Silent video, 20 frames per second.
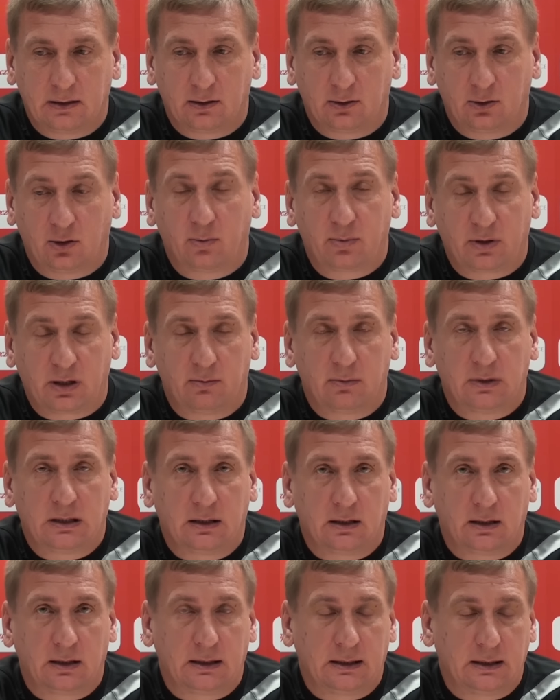dobrym,
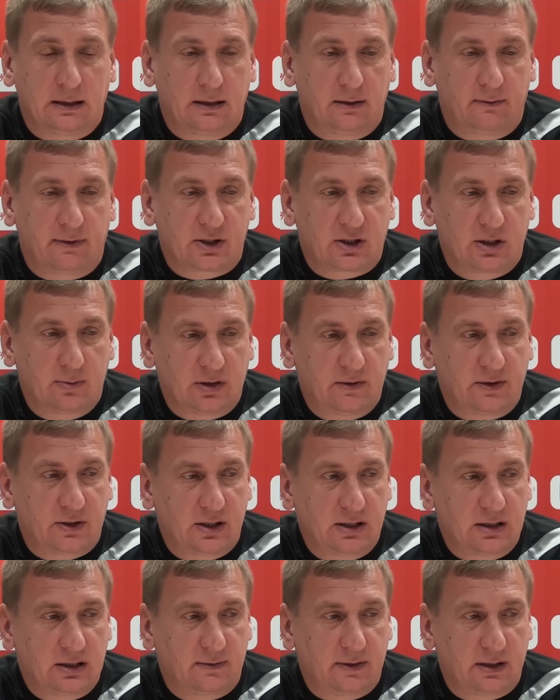y, ważnym
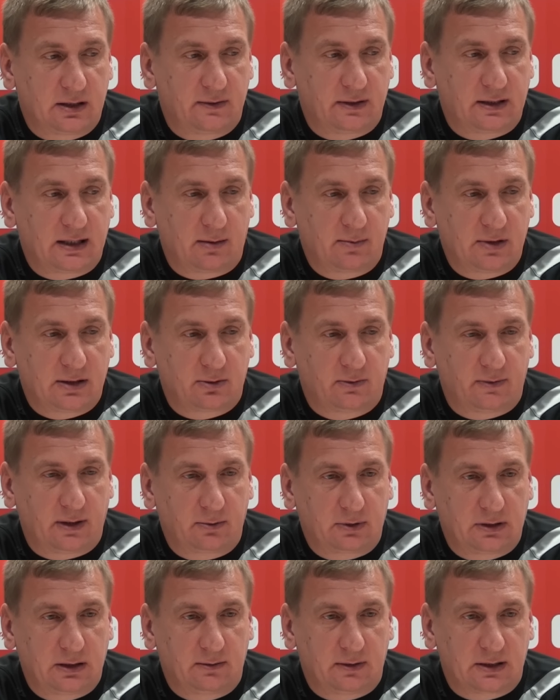zwycięstwie z Wigrami
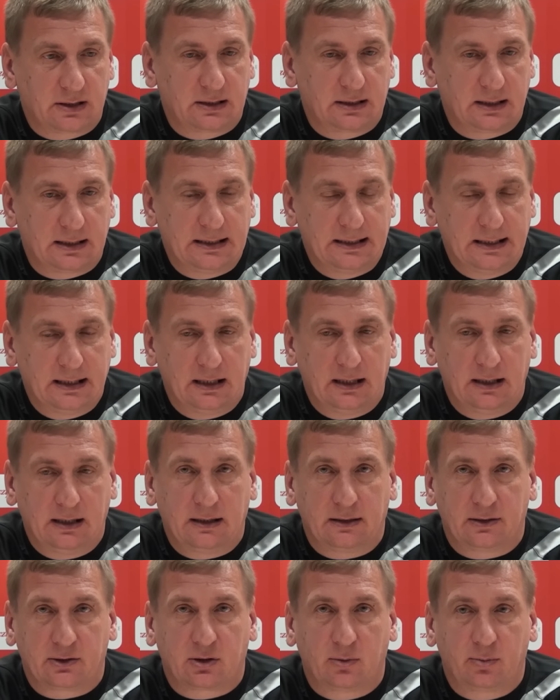Suwałki właśnie
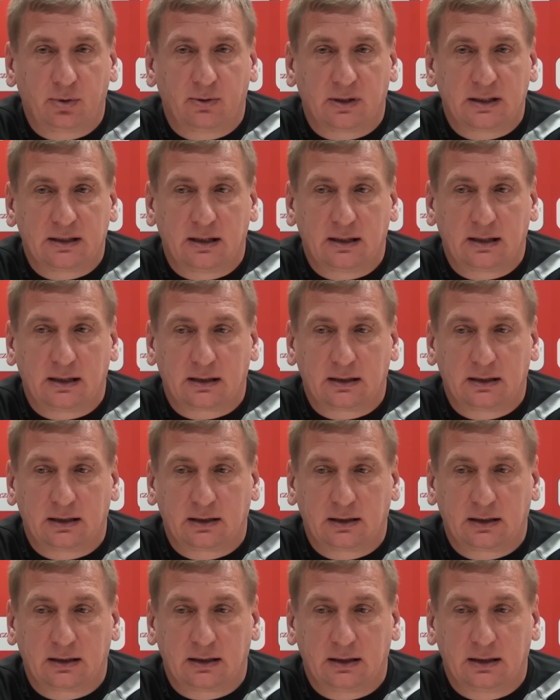nastąpiła seria
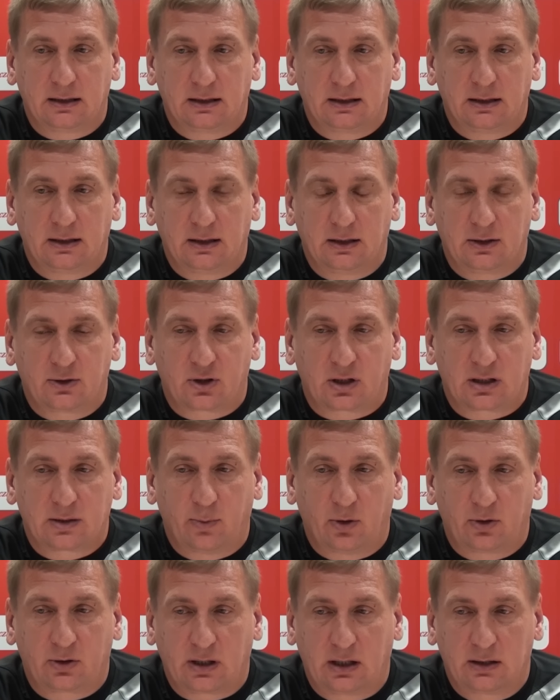tych y, trzech
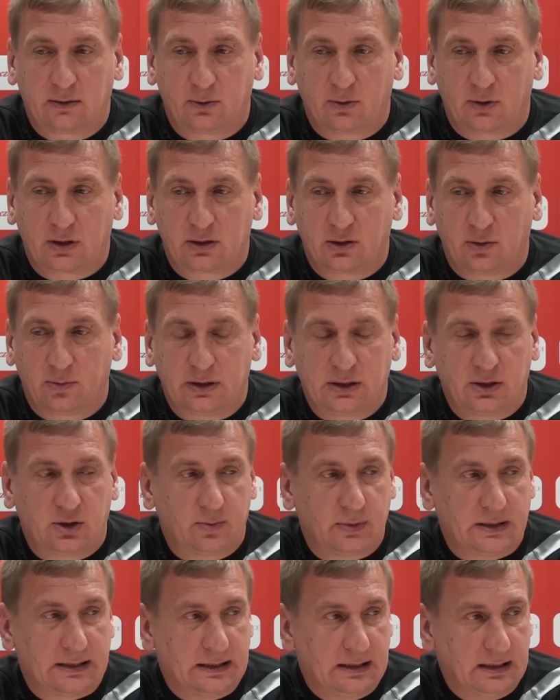spotkań, w których
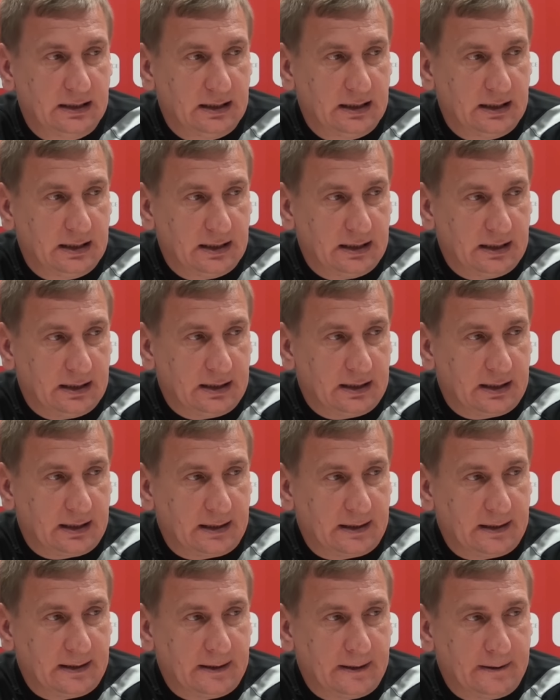zdobyliśmy
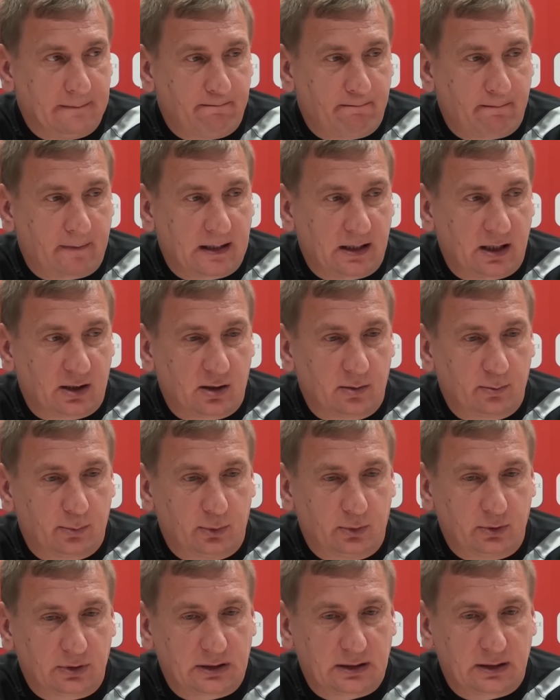y, jeden
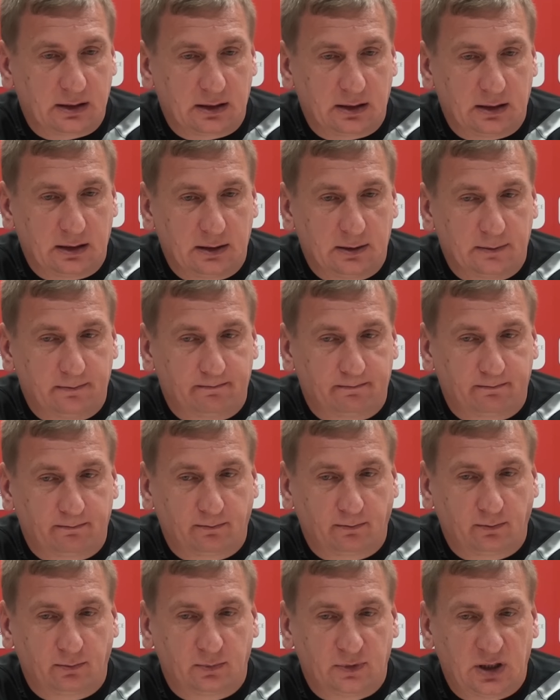punkt.
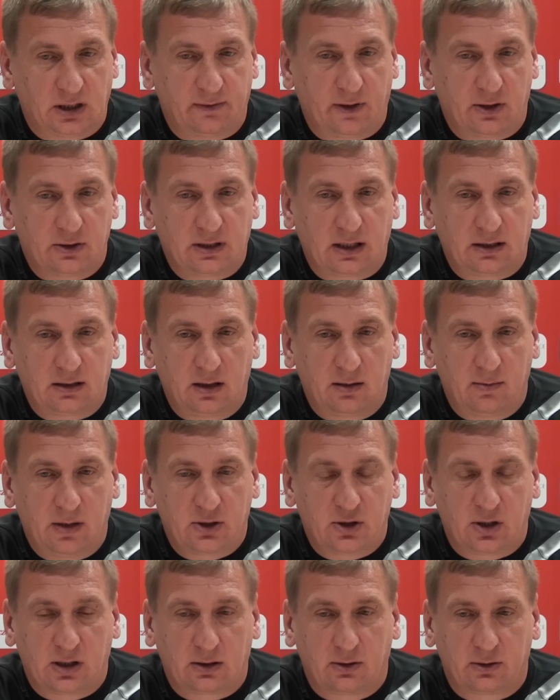Te dwa ostatnie
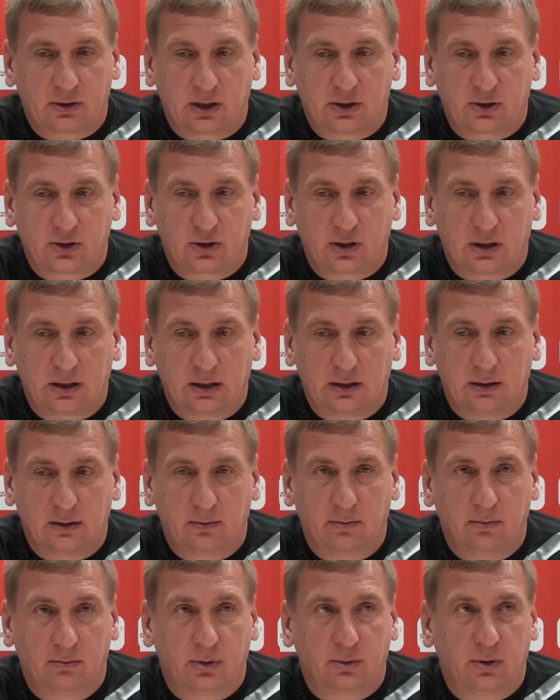mecze, chociaż
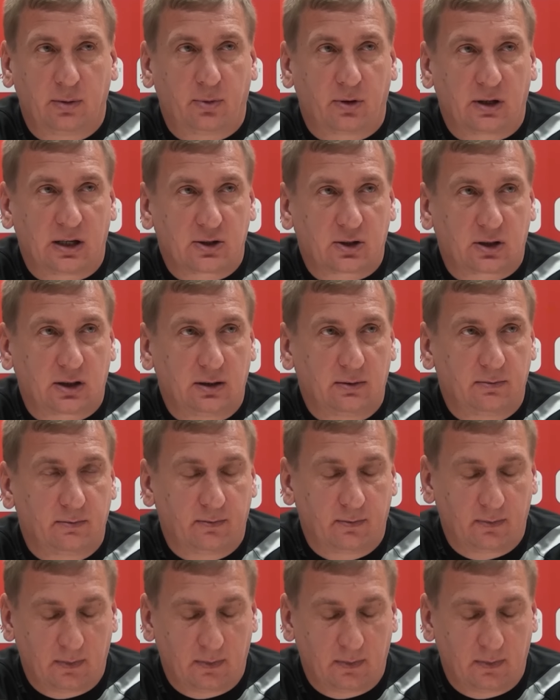były porażki,